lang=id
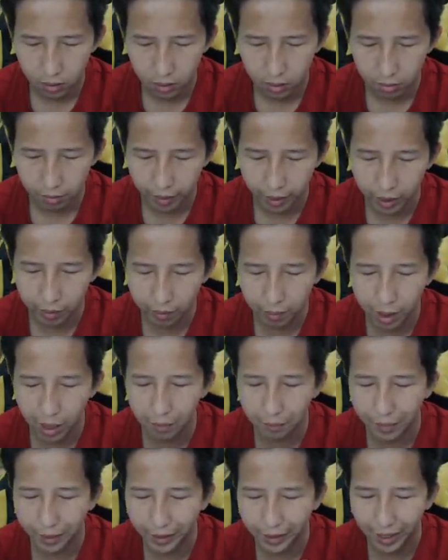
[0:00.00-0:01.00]
minimal
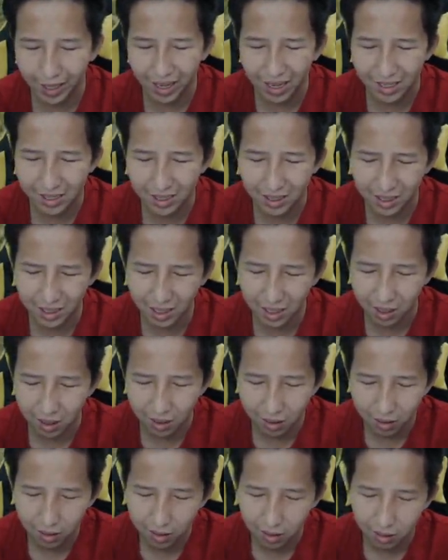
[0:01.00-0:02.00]
sampai tenda sini lah
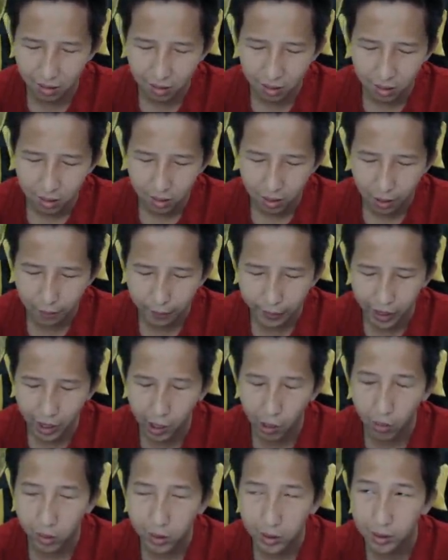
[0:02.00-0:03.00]
sampai
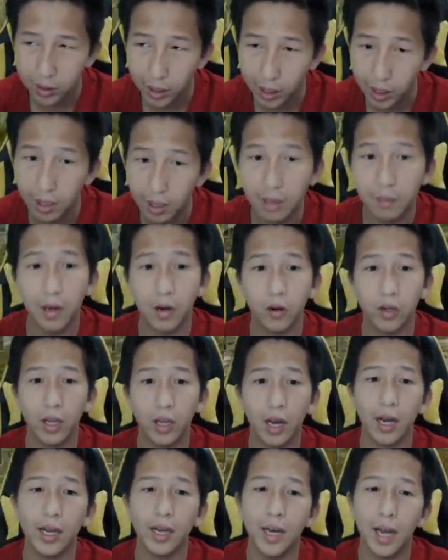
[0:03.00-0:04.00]
ngelewatin tenda baru
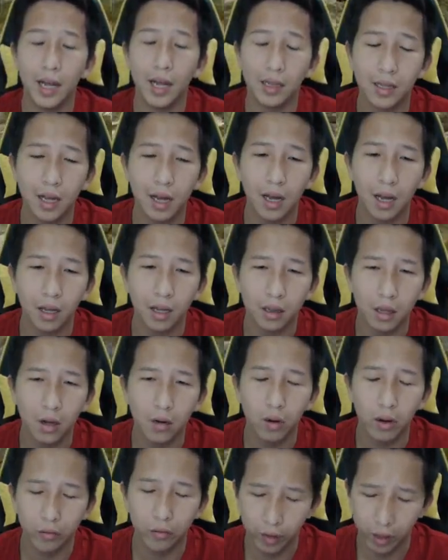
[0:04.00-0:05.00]
dinyalain data
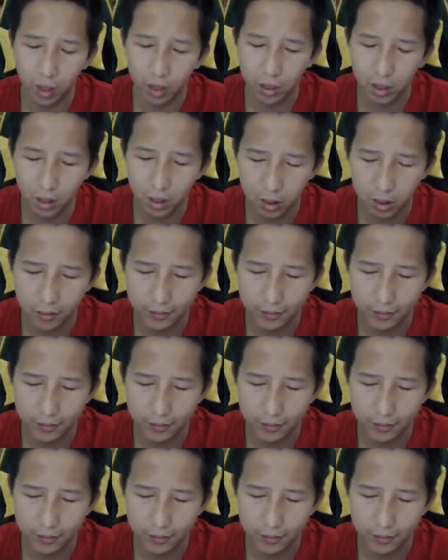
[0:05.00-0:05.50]
atau wifi kalian